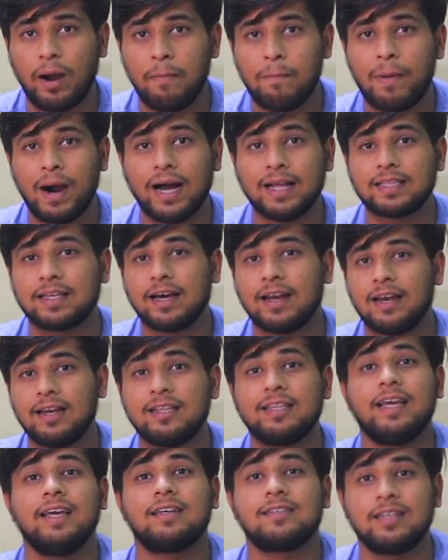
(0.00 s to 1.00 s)
अब बात कर
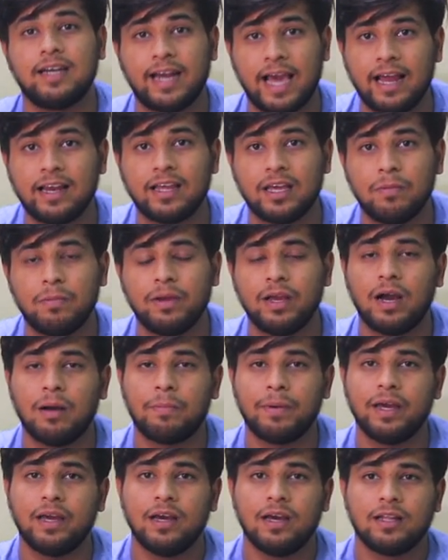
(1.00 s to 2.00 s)
लेते हैं एक सेडैन की भी यहाँ
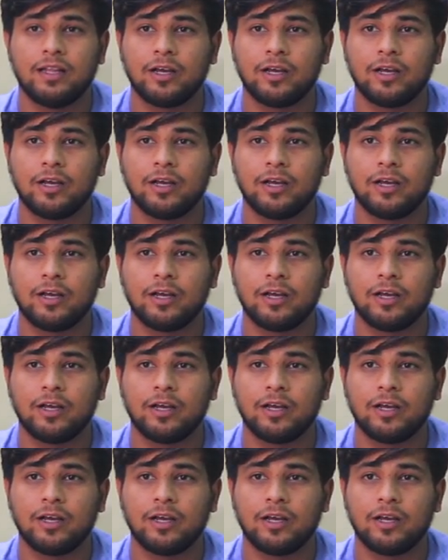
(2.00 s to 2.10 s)
पे